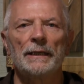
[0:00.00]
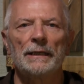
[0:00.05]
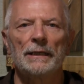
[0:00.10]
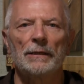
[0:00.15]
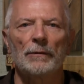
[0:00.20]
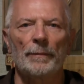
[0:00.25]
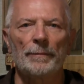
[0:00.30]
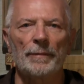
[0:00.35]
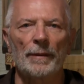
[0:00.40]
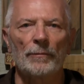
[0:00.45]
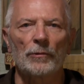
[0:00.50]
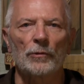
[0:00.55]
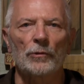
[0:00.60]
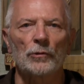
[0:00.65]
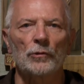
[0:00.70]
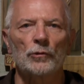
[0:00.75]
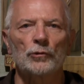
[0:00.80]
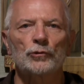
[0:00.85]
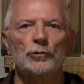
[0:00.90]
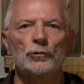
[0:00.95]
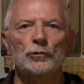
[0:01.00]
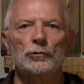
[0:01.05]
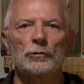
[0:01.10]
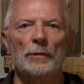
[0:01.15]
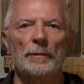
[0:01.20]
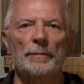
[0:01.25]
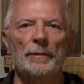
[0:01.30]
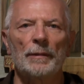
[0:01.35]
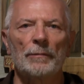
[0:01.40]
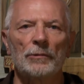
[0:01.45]
lo abbiamo conosciuto,
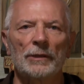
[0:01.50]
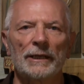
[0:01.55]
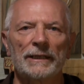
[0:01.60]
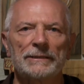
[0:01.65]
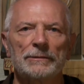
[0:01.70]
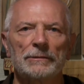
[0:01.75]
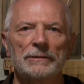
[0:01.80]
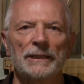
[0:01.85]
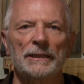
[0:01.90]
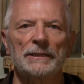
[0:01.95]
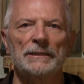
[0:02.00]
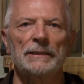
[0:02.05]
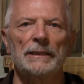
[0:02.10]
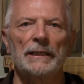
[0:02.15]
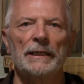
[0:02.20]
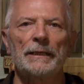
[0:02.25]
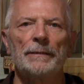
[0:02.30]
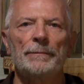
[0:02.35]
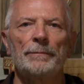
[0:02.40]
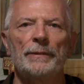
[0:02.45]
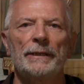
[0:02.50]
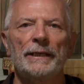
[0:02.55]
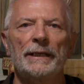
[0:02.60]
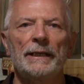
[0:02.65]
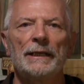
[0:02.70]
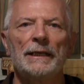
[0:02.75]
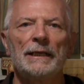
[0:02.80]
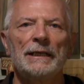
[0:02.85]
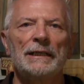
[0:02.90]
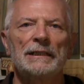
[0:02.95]
abbiamo letto tanti
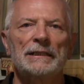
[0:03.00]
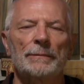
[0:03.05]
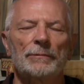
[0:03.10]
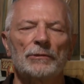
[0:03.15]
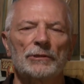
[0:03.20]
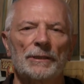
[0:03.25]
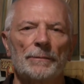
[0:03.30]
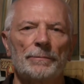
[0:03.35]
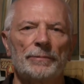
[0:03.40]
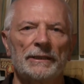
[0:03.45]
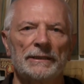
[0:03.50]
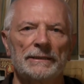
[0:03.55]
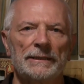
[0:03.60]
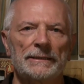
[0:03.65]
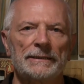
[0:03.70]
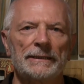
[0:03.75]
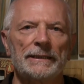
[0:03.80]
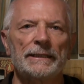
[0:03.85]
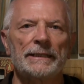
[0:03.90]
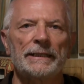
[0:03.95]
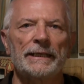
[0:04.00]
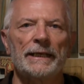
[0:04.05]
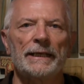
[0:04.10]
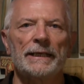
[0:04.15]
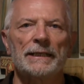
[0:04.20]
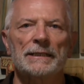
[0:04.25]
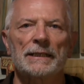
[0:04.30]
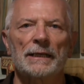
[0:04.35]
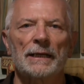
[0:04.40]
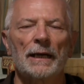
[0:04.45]
libri, siamo sempre andati in
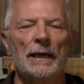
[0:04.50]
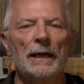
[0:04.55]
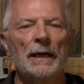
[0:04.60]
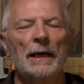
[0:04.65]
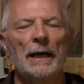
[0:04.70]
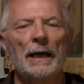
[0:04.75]
chiesa,